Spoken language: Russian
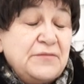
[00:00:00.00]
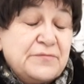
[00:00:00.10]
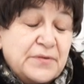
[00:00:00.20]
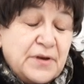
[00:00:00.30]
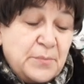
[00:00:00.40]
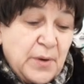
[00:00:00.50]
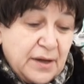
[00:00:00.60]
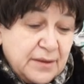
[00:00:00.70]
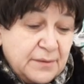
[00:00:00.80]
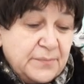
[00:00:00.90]
и
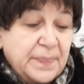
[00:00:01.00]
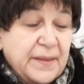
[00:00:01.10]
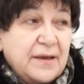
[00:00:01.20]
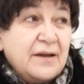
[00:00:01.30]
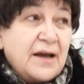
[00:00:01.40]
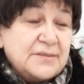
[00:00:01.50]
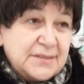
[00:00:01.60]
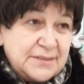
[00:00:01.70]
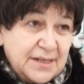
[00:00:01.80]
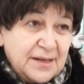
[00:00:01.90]
ребятам, и
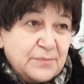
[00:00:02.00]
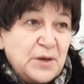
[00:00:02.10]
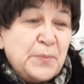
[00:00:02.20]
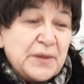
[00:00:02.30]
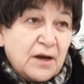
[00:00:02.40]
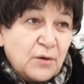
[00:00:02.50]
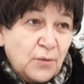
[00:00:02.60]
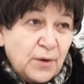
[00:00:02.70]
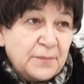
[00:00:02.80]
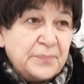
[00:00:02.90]
родителям, и
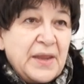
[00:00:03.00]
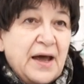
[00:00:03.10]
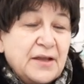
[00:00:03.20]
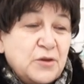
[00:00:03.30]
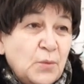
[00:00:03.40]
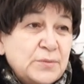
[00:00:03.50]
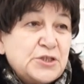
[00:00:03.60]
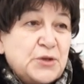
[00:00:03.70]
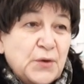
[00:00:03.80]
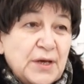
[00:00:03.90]
педагогам о том,
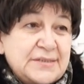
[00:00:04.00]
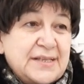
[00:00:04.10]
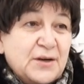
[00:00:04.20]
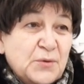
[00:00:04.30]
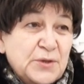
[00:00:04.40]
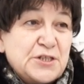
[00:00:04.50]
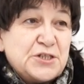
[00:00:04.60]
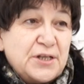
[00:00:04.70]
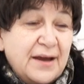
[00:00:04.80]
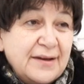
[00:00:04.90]
что есть такое
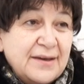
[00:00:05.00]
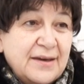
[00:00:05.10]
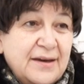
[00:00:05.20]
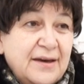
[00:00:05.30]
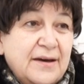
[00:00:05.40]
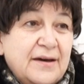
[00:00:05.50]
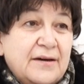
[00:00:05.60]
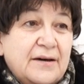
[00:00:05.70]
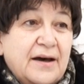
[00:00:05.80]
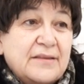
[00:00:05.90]
желание
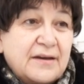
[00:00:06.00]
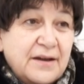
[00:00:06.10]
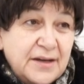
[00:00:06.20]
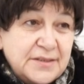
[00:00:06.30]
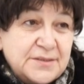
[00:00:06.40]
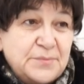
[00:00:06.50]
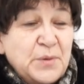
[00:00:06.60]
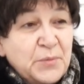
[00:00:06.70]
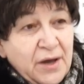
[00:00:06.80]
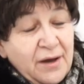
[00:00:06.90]
открыть
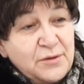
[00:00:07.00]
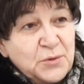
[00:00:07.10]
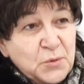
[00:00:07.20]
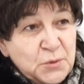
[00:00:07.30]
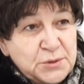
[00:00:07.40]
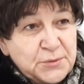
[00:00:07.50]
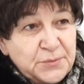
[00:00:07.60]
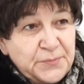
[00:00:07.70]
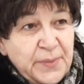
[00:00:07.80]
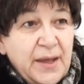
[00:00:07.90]
мемориальную
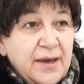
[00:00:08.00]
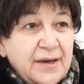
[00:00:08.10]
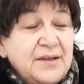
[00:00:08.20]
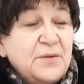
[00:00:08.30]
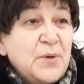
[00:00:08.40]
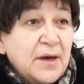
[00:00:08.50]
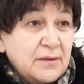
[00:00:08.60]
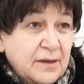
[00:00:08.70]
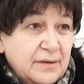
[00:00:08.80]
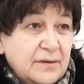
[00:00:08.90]
доску. И
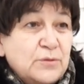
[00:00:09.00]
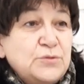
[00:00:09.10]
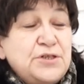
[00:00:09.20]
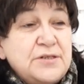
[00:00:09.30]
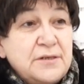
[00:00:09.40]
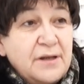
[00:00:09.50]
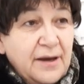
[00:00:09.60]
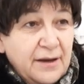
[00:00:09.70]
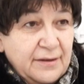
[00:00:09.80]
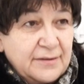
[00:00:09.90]
ребята,
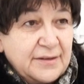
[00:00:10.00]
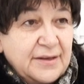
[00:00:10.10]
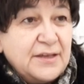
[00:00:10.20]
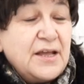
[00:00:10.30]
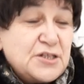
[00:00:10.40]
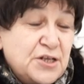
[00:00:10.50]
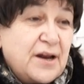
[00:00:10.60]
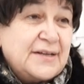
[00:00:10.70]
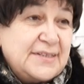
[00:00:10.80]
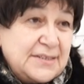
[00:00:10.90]
учителя и даже
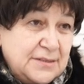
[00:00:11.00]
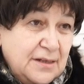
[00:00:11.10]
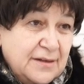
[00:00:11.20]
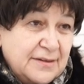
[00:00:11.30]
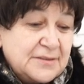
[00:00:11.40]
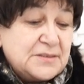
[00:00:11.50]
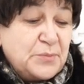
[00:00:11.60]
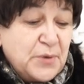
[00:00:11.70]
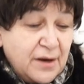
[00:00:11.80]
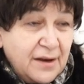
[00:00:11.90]
родители
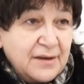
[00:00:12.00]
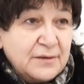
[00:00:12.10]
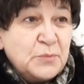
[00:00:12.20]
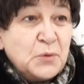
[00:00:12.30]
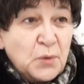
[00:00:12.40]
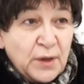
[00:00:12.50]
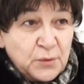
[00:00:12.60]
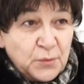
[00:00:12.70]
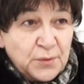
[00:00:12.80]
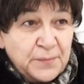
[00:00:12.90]
собирали
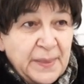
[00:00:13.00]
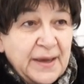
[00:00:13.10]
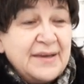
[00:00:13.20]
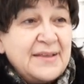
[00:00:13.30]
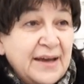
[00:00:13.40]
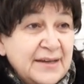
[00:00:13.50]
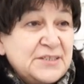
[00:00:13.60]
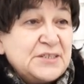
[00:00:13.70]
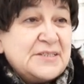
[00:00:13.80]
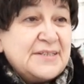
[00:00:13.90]
макулатуру. И на
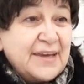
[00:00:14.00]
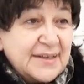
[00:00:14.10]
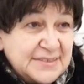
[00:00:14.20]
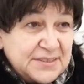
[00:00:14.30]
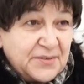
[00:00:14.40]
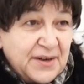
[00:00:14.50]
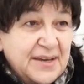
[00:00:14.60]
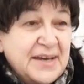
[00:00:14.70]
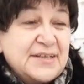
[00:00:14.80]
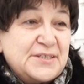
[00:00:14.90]
эти средства
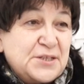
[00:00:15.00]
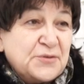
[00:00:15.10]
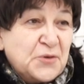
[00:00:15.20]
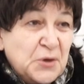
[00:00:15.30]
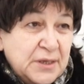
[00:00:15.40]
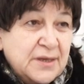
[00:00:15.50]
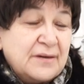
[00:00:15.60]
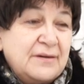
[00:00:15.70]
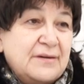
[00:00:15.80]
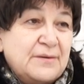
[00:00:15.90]

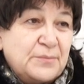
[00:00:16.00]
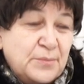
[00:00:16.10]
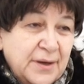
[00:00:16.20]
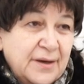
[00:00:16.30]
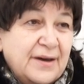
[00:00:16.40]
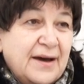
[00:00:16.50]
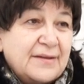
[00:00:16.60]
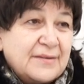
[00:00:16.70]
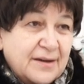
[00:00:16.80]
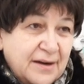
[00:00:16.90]
сегодня мы
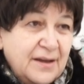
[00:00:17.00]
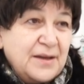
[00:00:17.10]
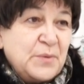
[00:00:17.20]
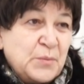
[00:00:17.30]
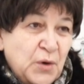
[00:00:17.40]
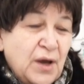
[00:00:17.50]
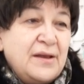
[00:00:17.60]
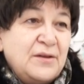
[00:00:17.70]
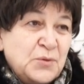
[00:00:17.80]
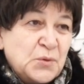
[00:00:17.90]
открыли
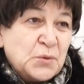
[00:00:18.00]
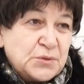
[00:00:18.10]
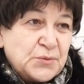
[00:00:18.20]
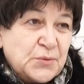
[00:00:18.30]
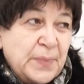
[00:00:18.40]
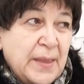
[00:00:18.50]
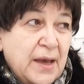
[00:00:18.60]
мемориальную доску.